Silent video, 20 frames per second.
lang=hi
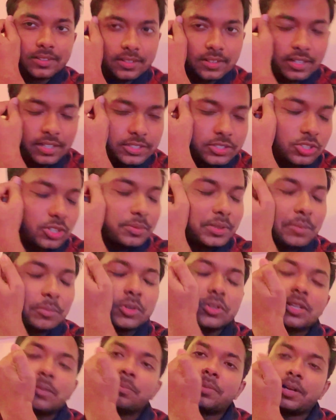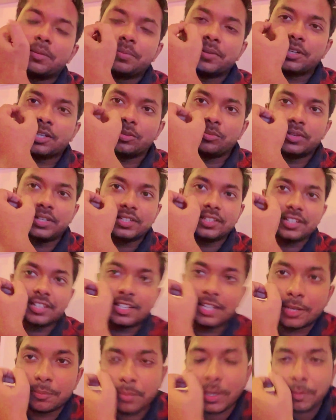गाइस तो अभी हम लोग ना पापा का वेट कर
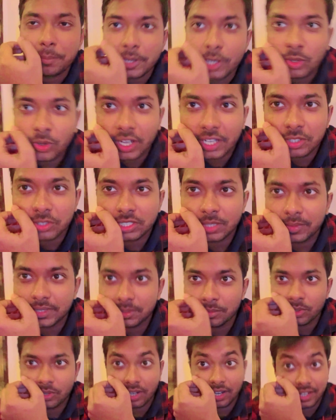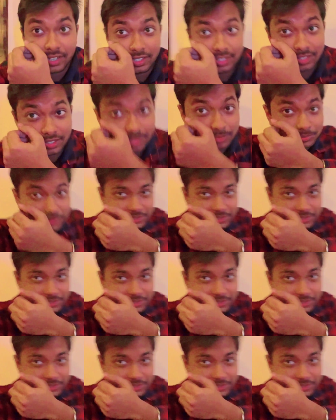रहे हैं पापा लोग आएंगे उसके बाद हम लोग खाएंगे आराम